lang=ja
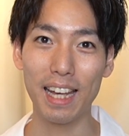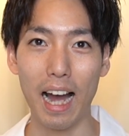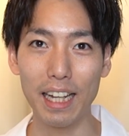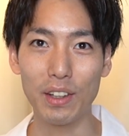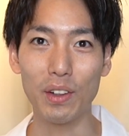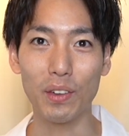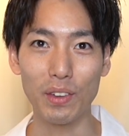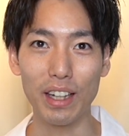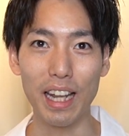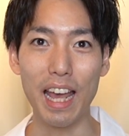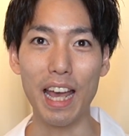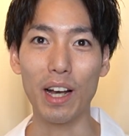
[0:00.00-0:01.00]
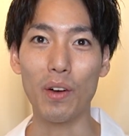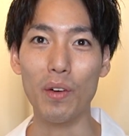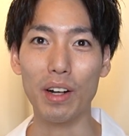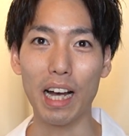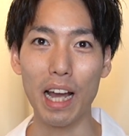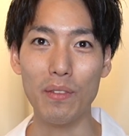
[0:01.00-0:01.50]
はい、ということで、えー、
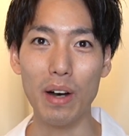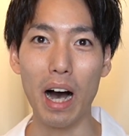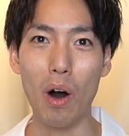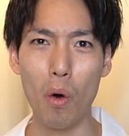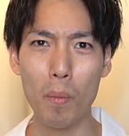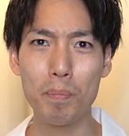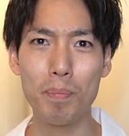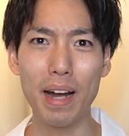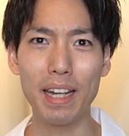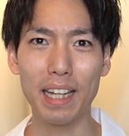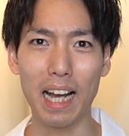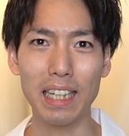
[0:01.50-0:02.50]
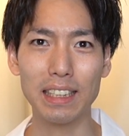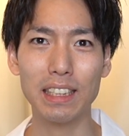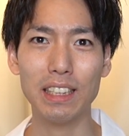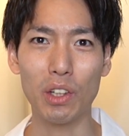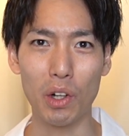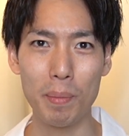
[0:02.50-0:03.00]
今回はおっぱいに関
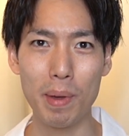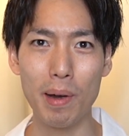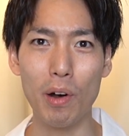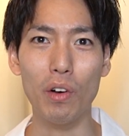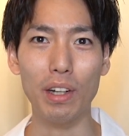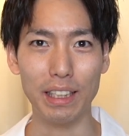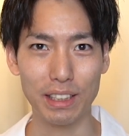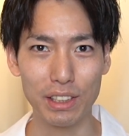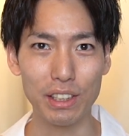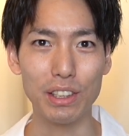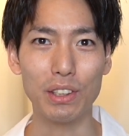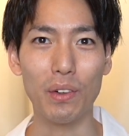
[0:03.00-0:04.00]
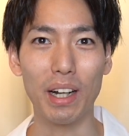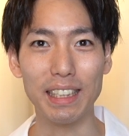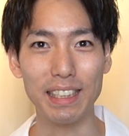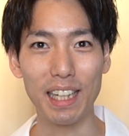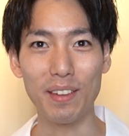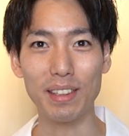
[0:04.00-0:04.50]
するトリビアをいつつ紹
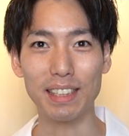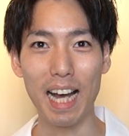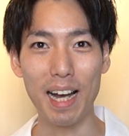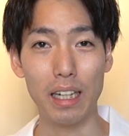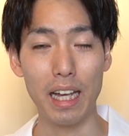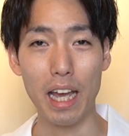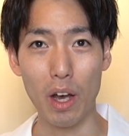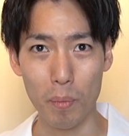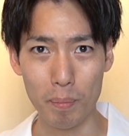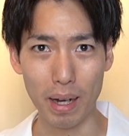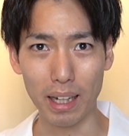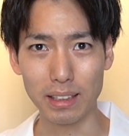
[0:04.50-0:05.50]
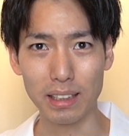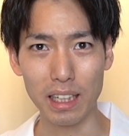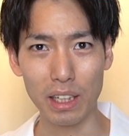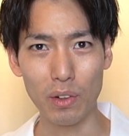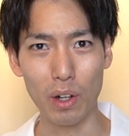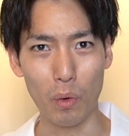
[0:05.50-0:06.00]
介していきました。えー、おっぱいが好き
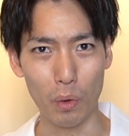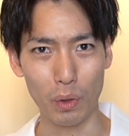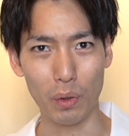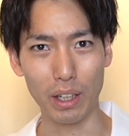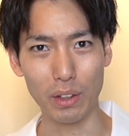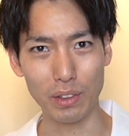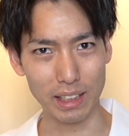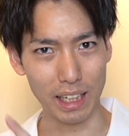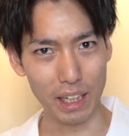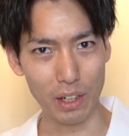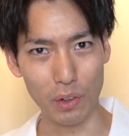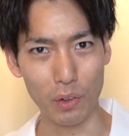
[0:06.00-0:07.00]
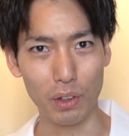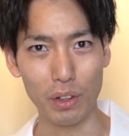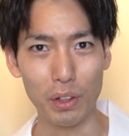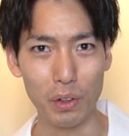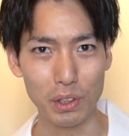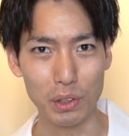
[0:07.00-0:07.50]
な人は高評価とチャンネル登録
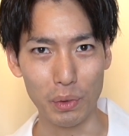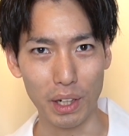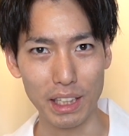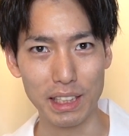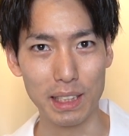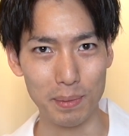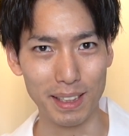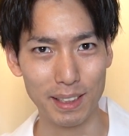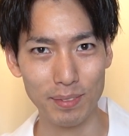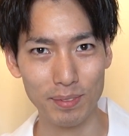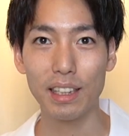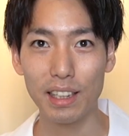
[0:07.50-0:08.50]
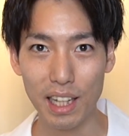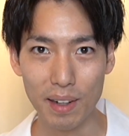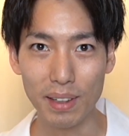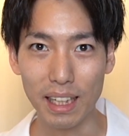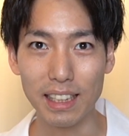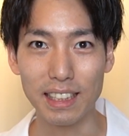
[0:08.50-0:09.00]
よろしくお願いします。で
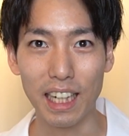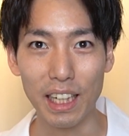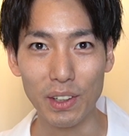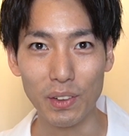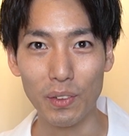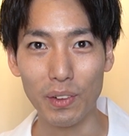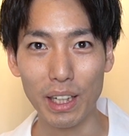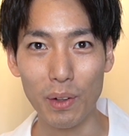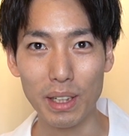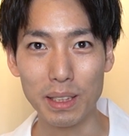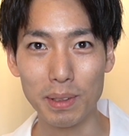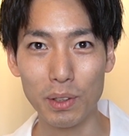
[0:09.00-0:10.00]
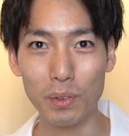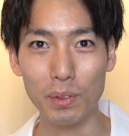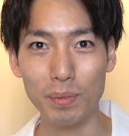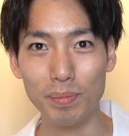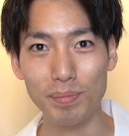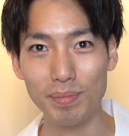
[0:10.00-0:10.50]
はまた次回の動画でお会いしましょう。
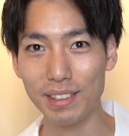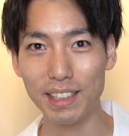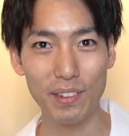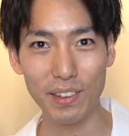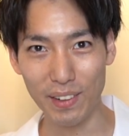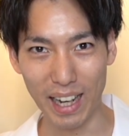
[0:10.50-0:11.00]
ではで